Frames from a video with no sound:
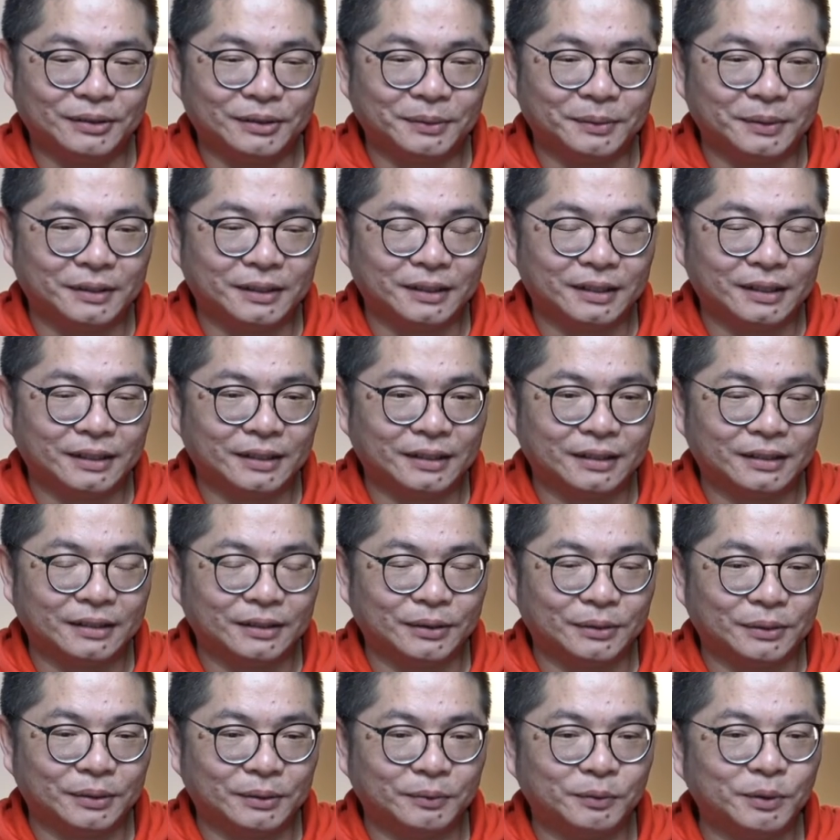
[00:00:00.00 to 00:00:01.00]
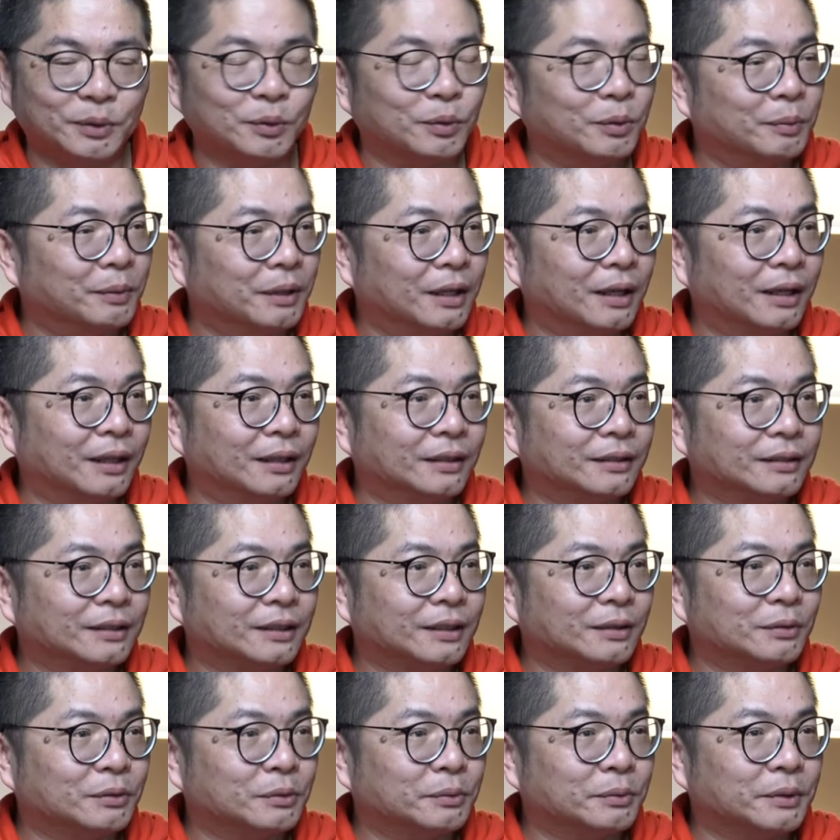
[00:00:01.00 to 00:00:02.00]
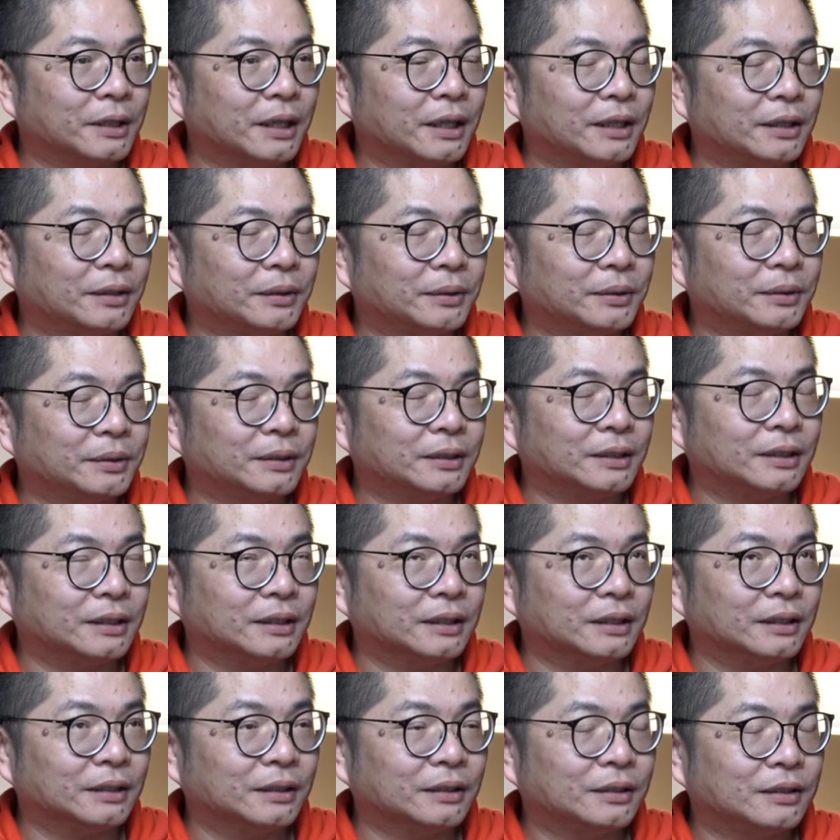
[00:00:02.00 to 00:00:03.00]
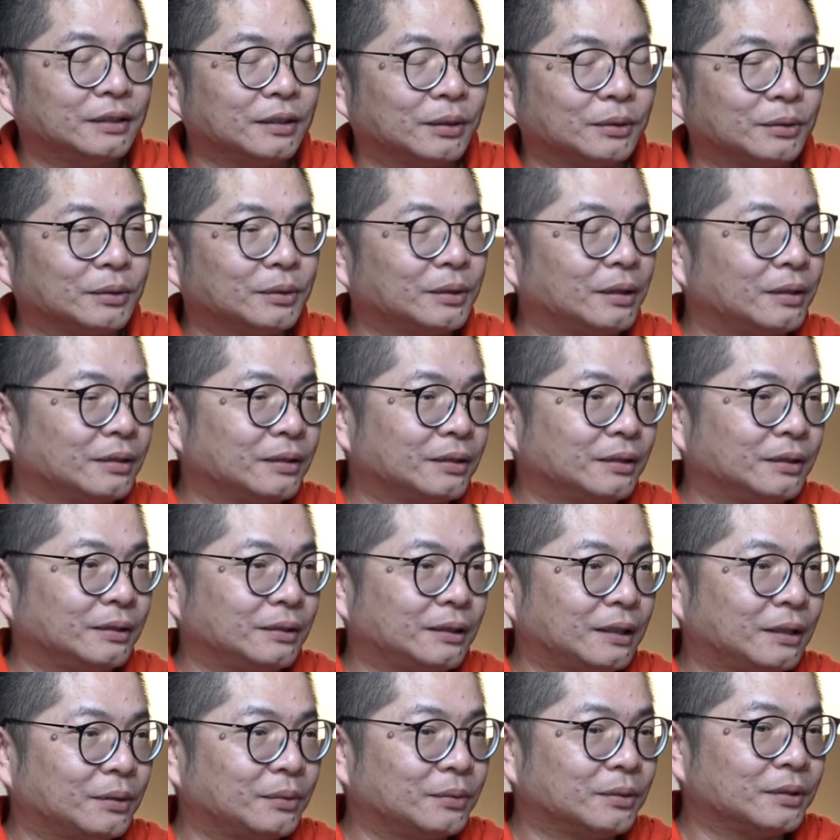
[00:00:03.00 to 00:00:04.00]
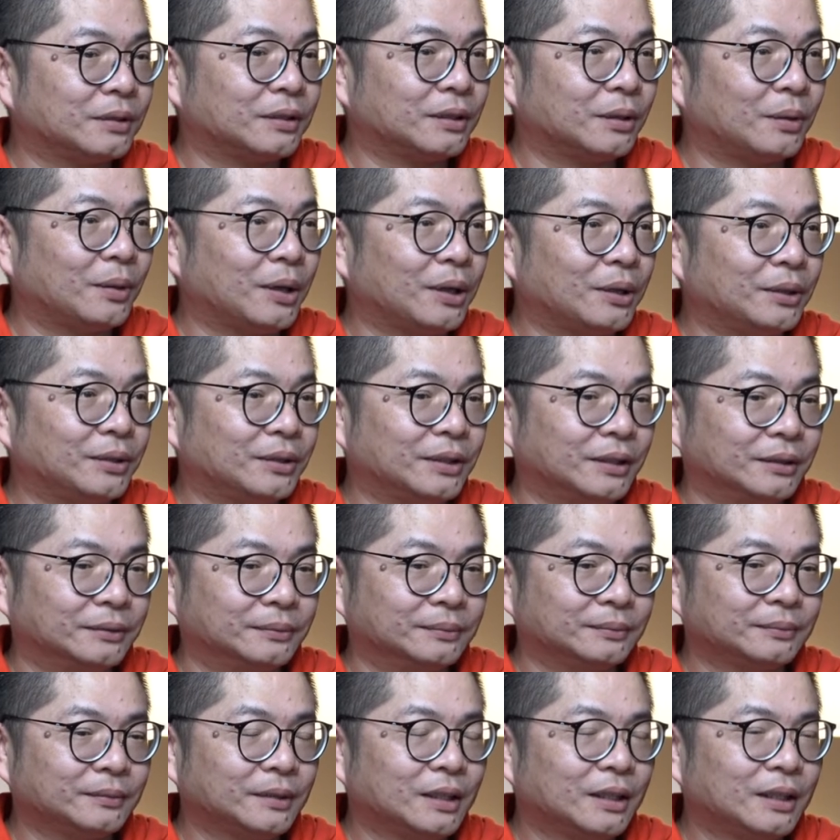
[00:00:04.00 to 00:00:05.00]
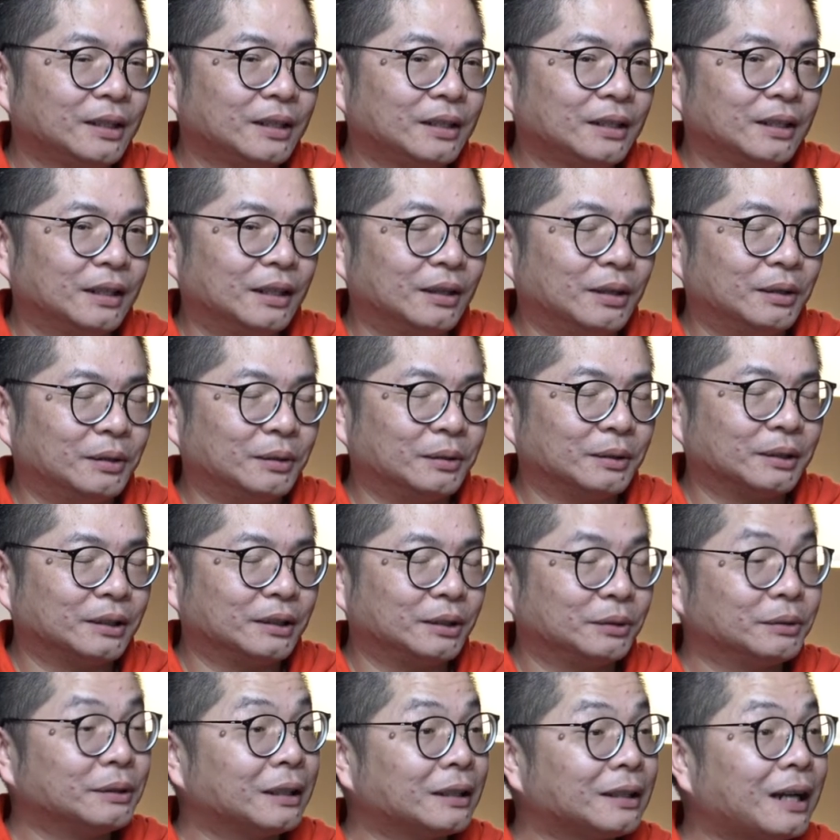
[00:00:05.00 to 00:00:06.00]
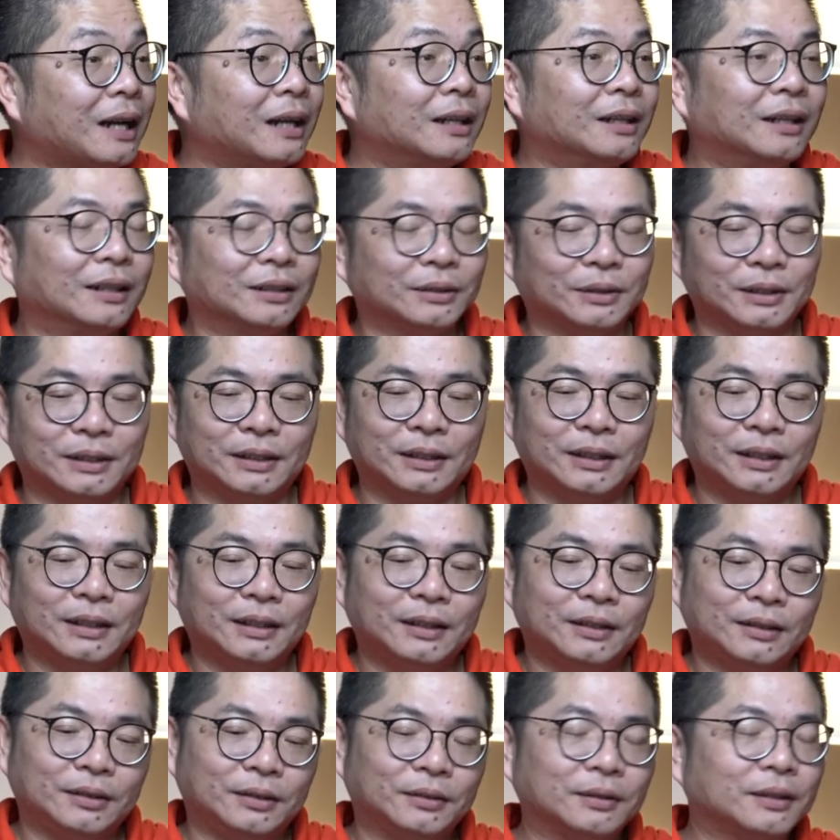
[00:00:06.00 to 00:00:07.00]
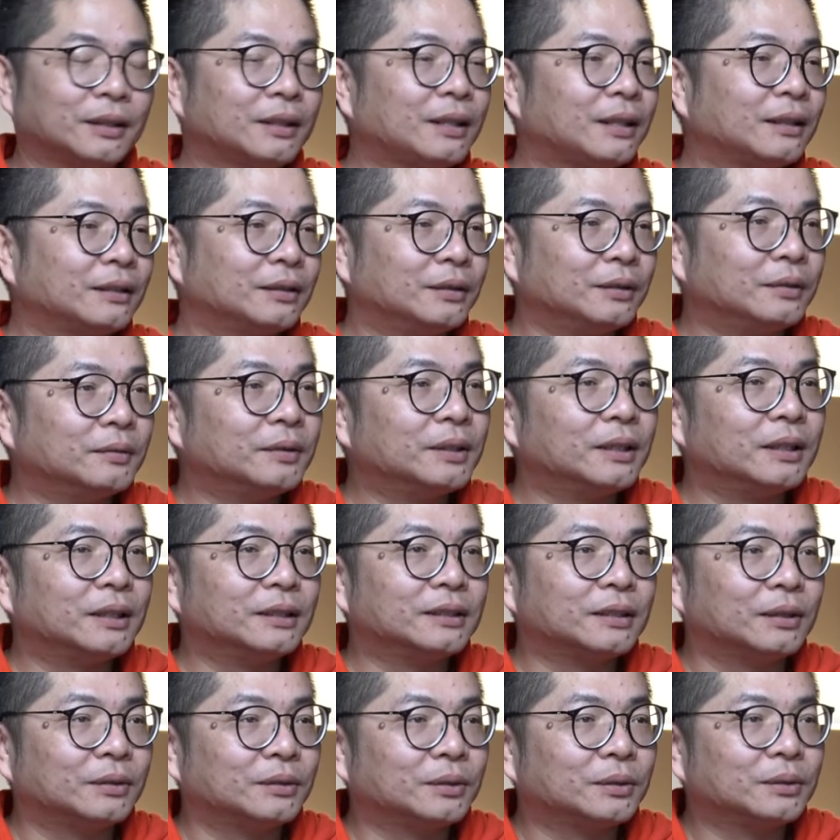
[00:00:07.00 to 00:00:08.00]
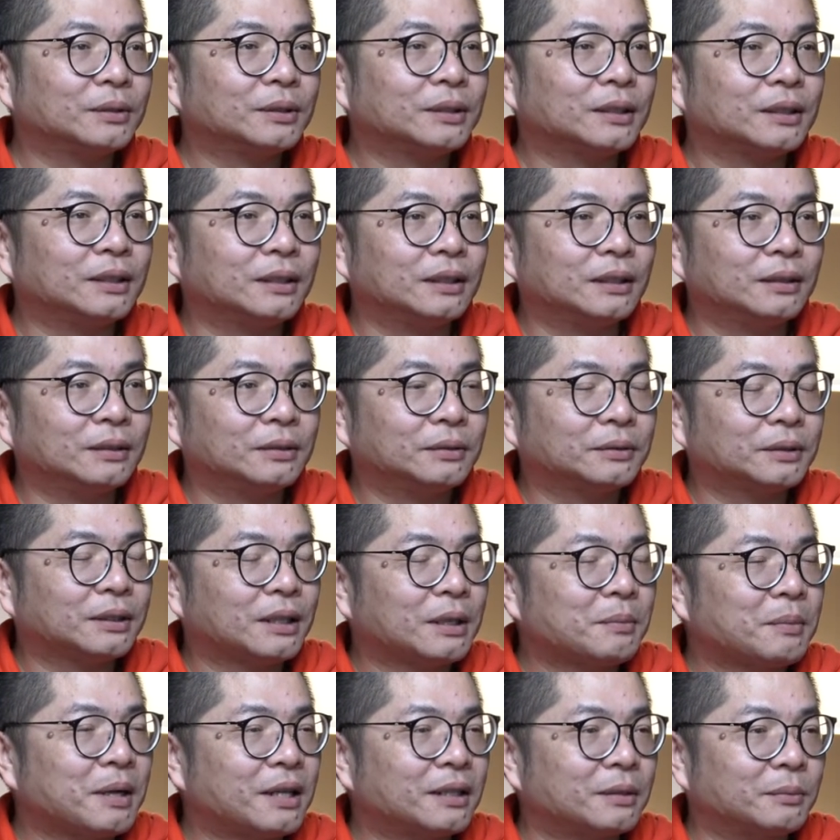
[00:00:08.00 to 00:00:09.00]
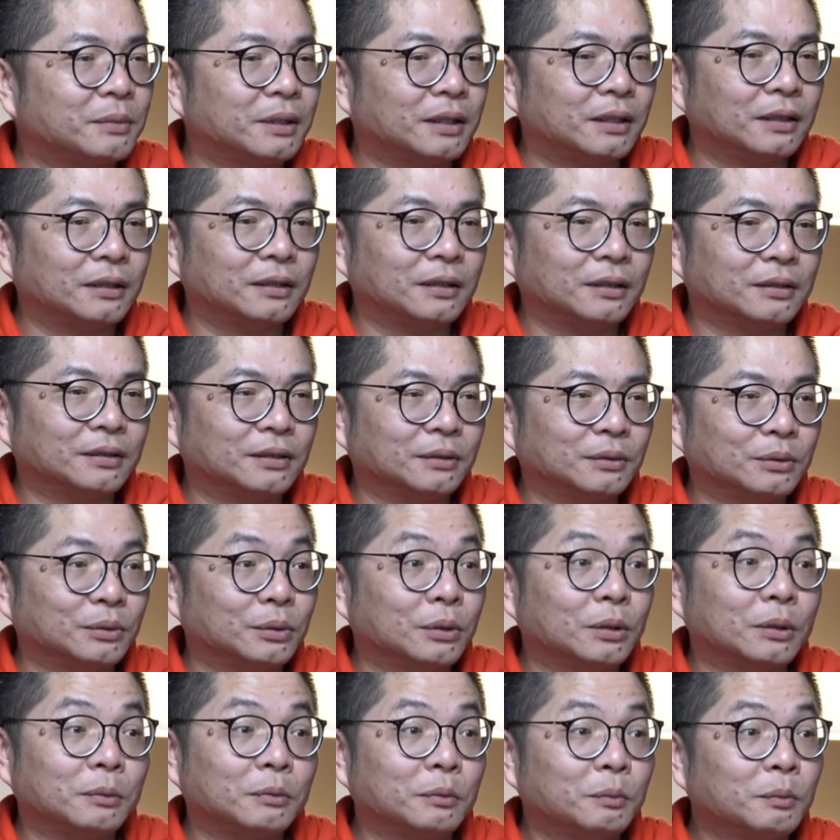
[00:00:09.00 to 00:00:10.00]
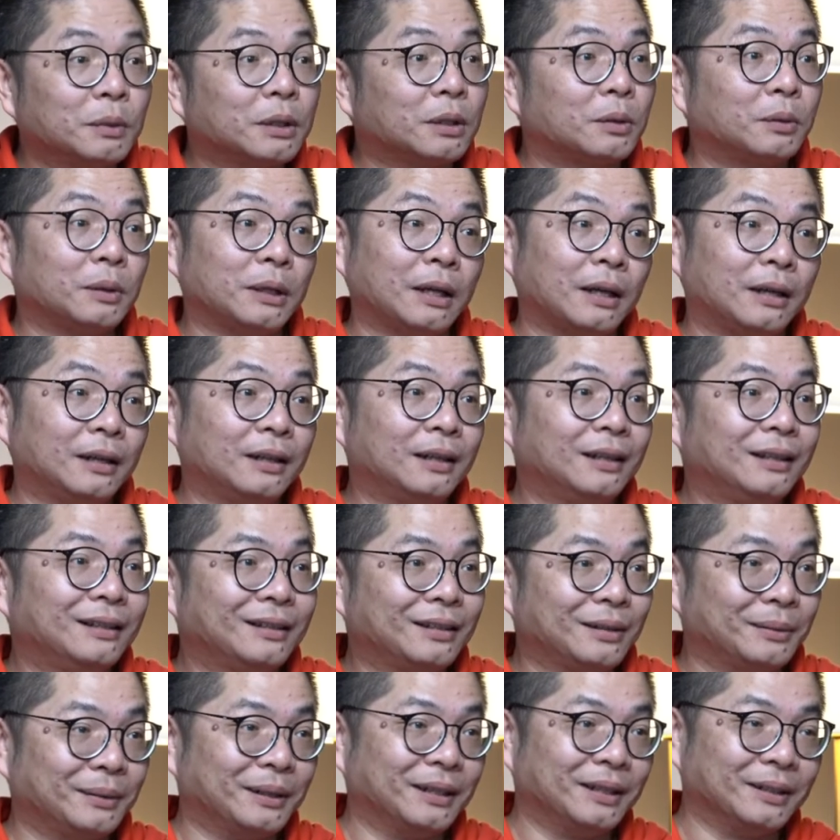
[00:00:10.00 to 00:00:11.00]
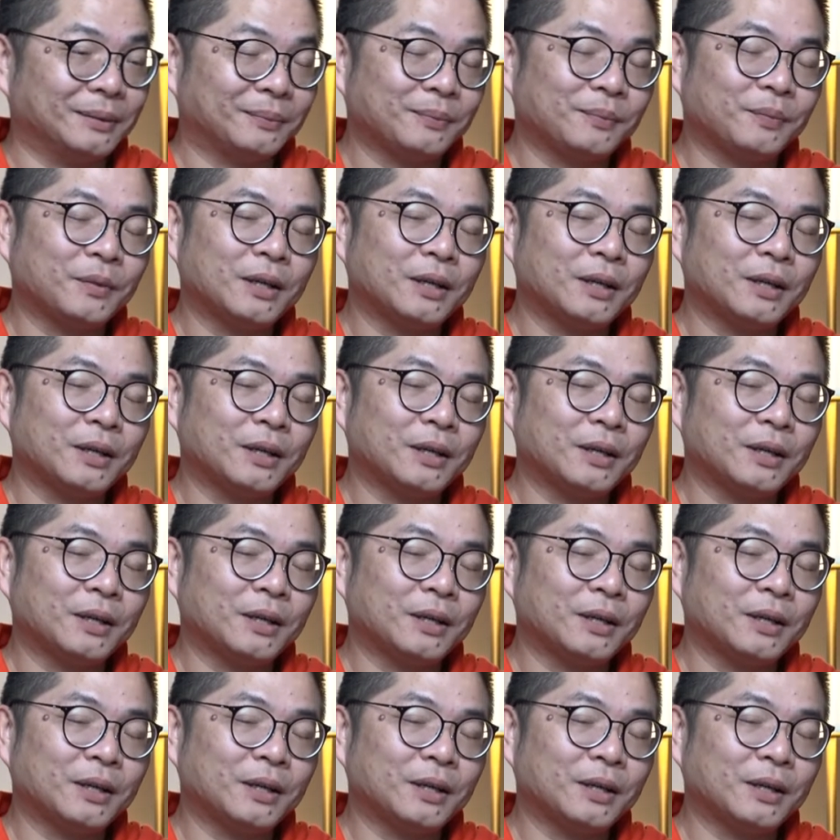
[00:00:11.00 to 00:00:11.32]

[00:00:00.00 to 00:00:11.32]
我们这个有人问我们啊，这个我们还有一个小周老师，有一家公司叫花语城，然后有个牛杂档啊，对吧？牛杂档有人问小周那个牛杂档卖什么？然后小周说卖狗粮啊，对吧？